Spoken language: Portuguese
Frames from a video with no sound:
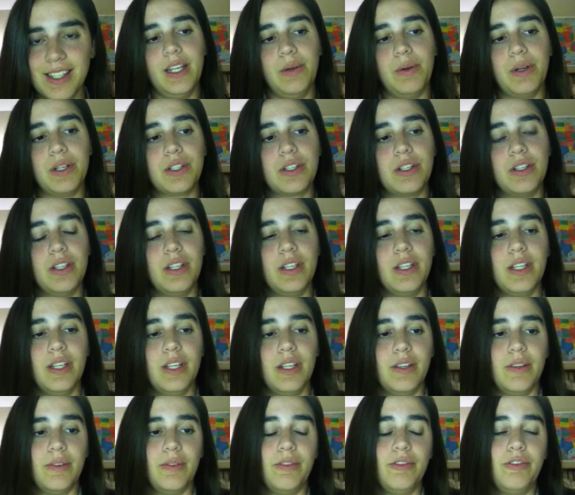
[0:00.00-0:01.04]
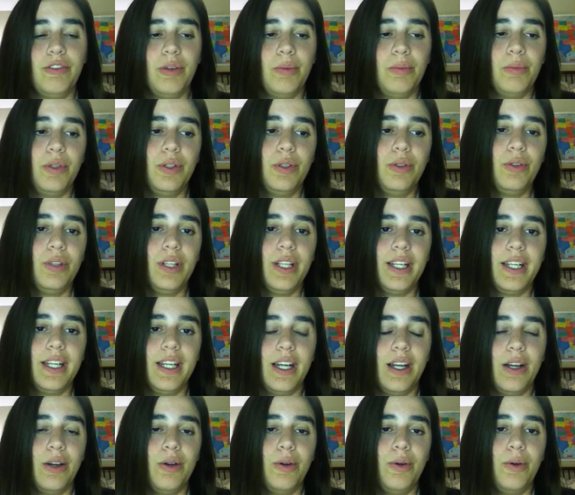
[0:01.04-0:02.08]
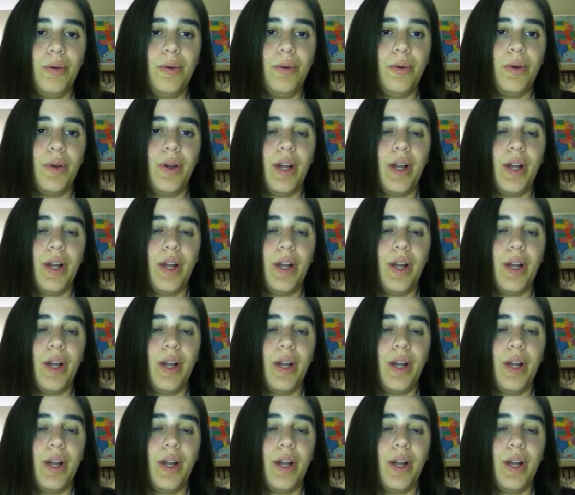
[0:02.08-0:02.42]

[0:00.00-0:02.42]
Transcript: Eu acho que foi muito legal